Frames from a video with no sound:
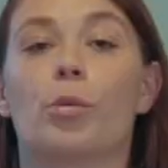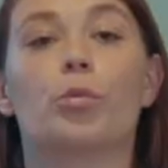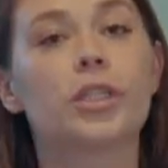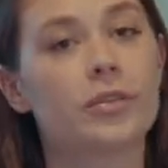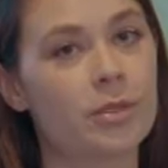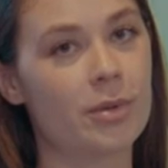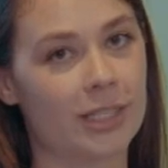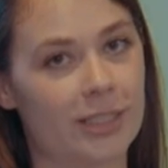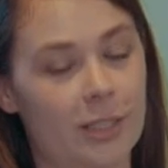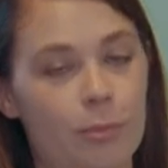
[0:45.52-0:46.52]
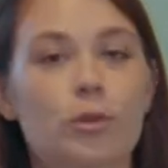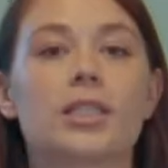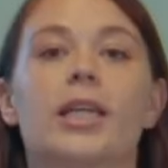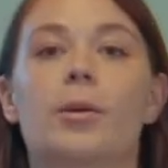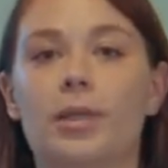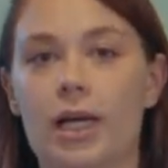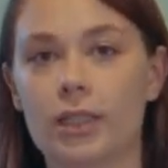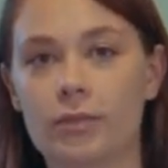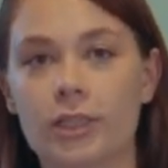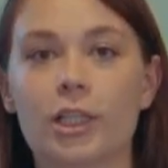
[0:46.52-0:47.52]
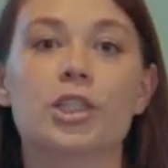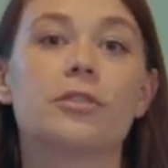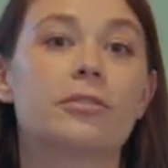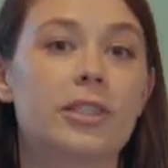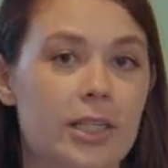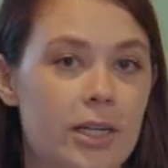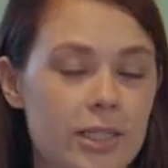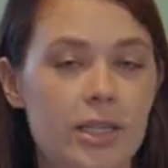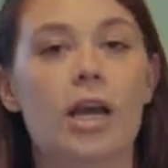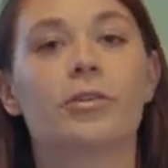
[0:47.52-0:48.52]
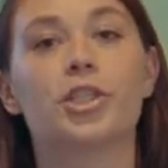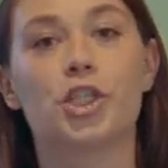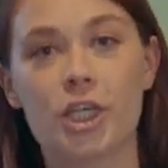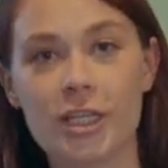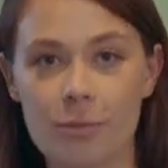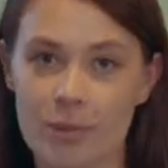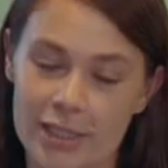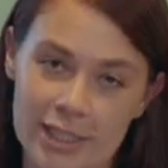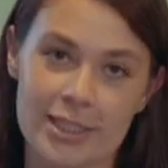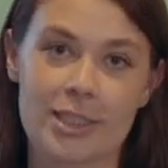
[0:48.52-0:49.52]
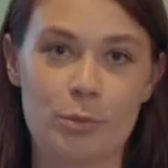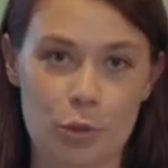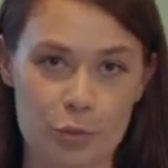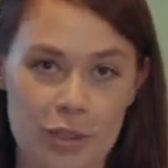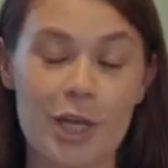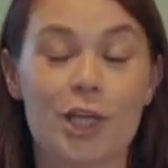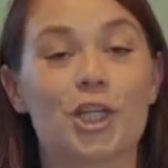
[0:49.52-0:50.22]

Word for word: Будьте внимательны, после оплаты вы должны выехать в течение 15 минут и